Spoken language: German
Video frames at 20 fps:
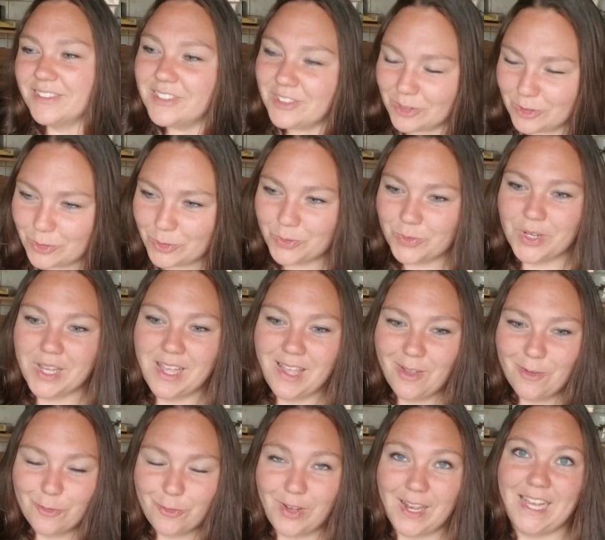nur
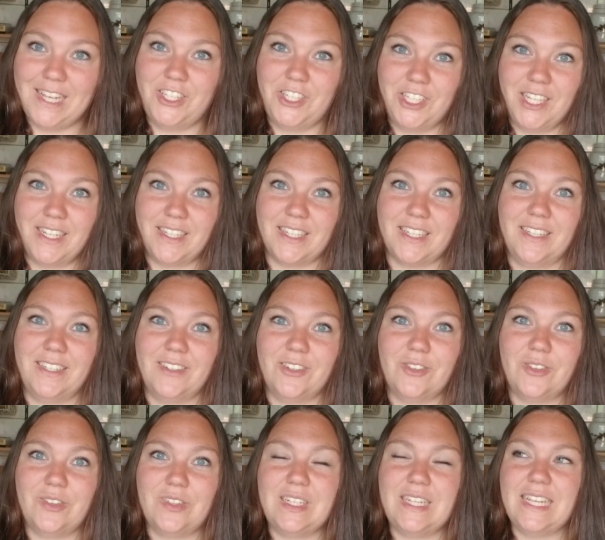Fleisch da drin.
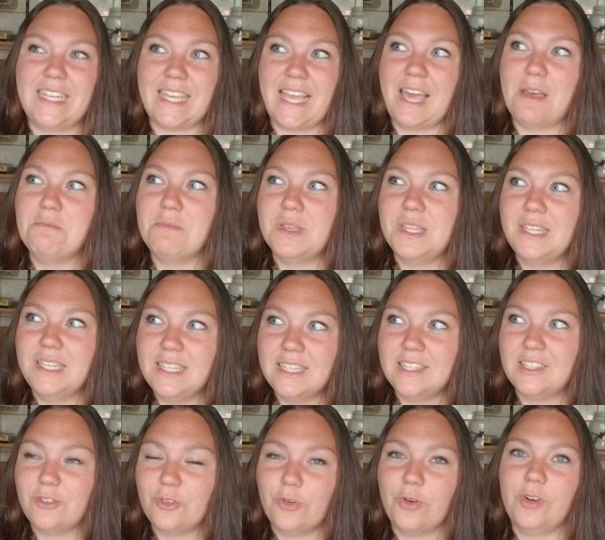Und ich kann mir
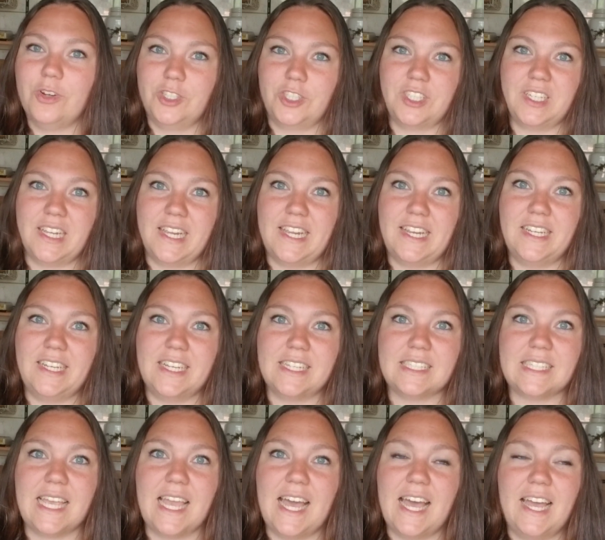nicht vorstellen,
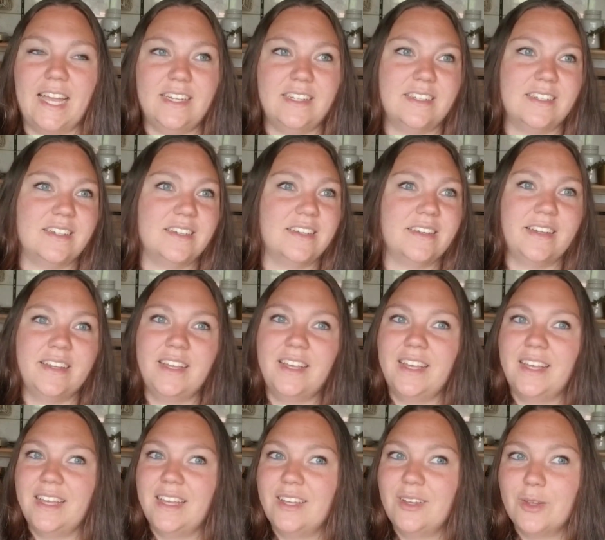dass er eine
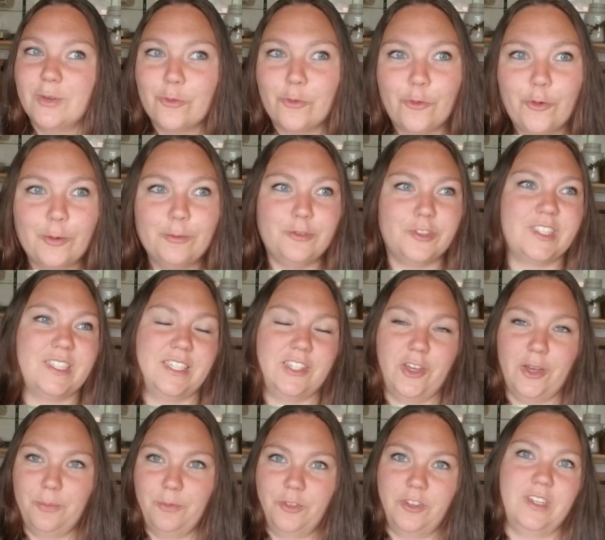
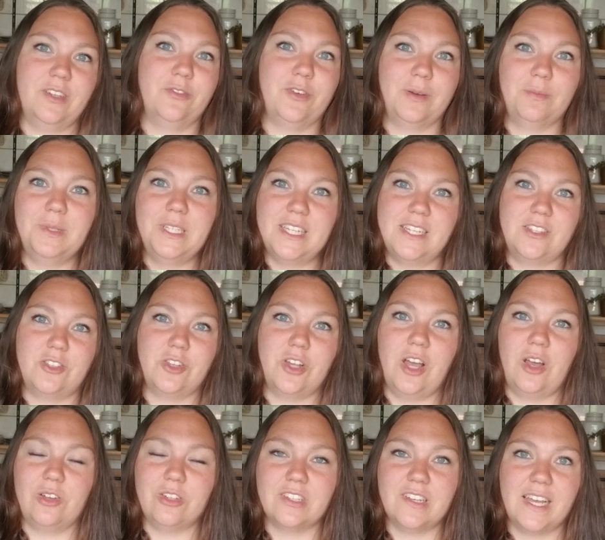50-köpfige Familie zu
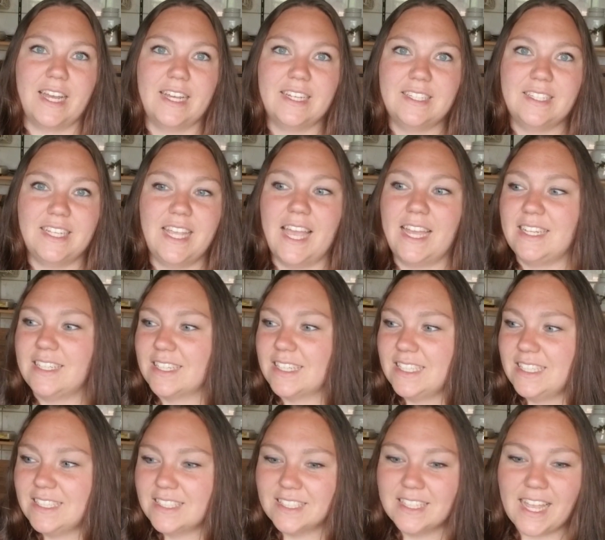Hause hat, die einen
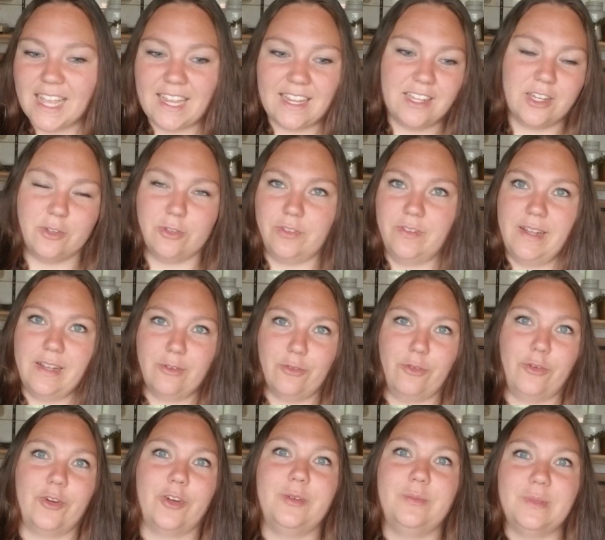riesen Einkaufswagen
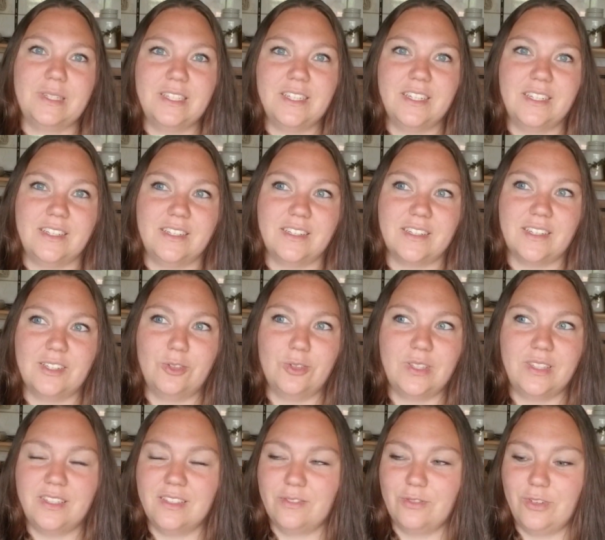voll mit äh,
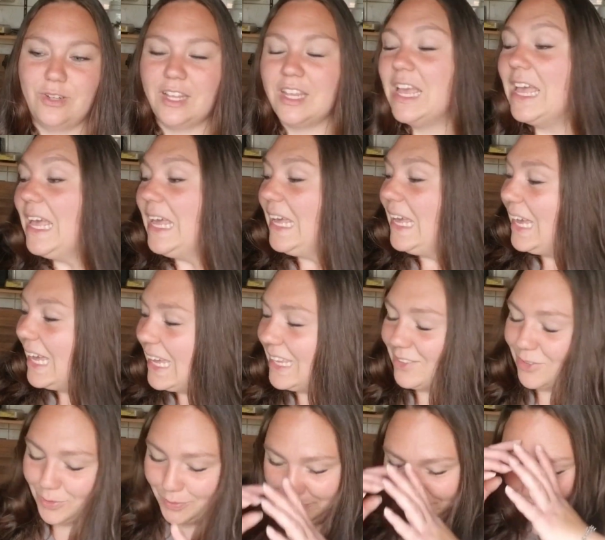reduziertem Fleisch.
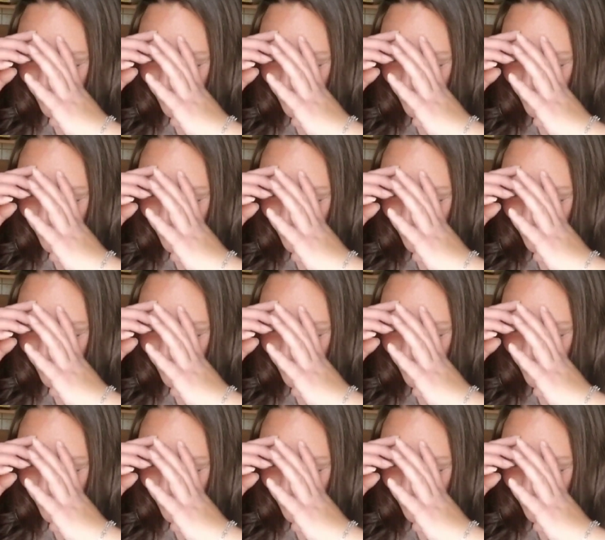Also,